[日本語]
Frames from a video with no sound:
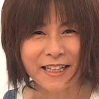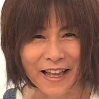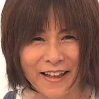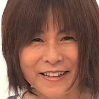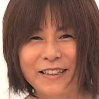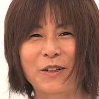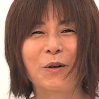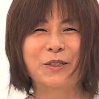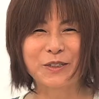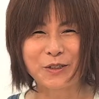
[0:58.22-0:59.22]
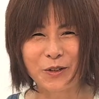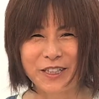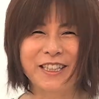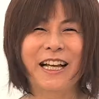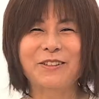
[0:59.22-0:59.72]
さて今週の気
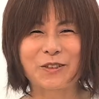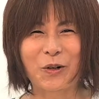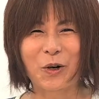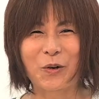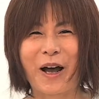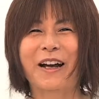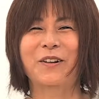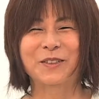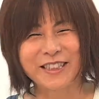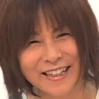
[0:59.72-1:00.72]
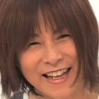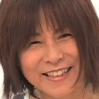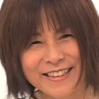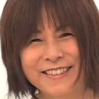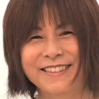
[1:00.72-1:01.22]
になる情報はこちらで
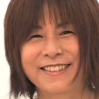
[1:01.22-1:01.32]
す